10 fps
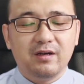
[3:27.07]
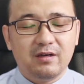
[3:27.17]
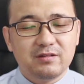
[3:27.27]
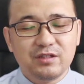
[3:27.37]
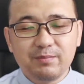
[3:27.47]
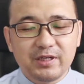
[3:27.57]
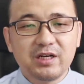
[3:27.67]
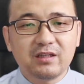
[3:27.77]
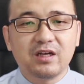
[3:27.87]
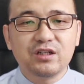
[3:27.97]
基本
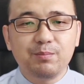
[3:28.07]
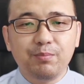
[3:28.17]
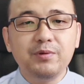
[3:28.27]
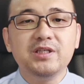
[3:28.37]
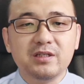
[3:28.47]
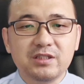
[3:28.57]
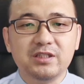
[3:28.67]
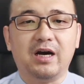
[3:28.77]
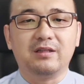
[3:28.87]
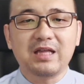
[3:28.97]
上呢是不影
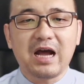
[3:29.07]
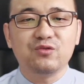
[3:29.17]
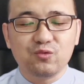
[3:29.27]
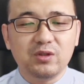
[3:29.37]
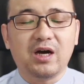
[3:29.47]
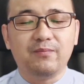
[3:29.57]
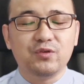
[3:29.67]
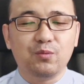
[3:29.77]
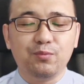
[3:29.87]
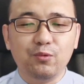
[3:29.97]
响大局的，
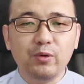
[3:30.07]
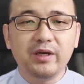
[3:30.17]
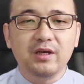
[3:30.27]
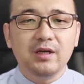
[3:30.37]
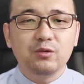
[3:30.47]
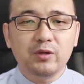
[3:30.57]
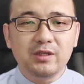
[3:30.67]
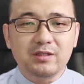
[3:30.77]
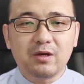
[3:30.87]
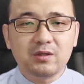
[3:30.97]
就不会对
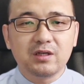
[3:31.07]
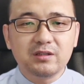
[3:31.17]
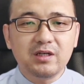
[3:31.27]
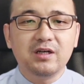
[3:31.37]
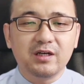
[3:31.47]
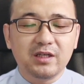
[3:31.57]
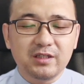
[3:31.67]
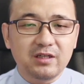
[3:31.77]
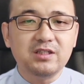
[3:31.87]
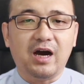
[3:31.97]
你造成任何的
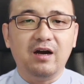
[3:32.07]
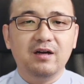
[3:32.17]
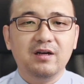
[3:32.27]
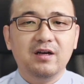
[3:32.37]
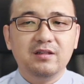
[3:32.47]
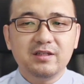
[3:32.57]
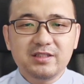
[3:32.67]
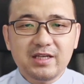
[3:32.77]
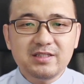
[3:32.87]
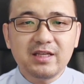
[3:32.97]
影响。那
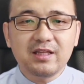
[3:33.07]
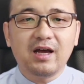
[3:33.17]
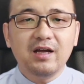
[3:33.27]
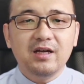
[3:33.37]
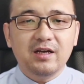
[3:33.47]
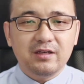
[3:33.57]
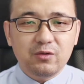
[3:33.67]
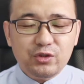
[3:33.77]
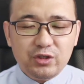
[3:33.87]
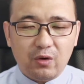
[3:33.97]
渐渐呢，
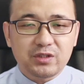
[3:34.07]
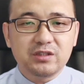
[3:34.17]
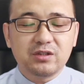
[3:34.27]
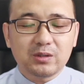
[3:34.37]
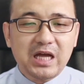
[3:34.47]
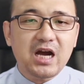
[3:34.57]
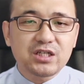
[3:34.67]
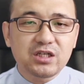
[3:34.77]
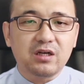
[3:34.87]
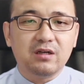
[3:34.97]
由小事到大
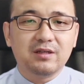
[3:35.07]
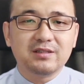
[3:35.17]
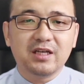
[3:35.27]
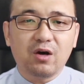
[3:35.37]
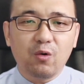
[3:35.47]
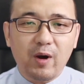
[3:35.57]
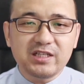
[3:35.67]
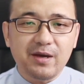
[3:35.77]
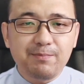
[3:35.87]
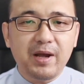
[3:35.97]
事，那再到花
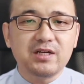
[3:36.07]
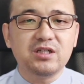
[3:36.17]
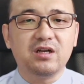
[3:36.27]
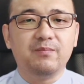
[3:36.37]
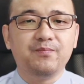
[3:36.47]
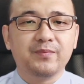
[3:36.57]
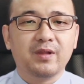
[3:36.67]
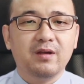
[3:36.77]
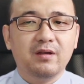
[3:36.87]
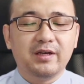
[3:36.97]
钱办事。
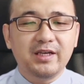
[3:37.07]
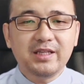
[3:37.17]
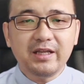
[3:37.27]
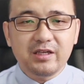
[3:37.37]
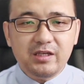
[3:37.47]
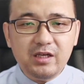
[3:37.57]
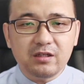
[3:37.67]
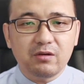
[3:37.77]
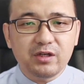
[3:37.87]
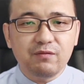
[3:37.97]
那一旦你意识
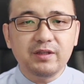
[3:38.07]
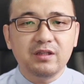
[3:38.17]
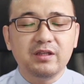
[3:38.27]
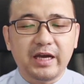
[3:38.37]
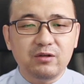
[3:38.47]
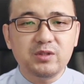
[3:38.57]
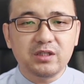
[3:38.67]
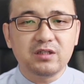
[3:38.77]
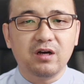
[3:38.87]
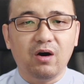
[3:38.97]
到这个问题的严重性
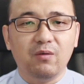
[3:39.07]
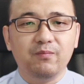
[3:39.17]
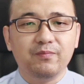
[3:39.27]
的时候，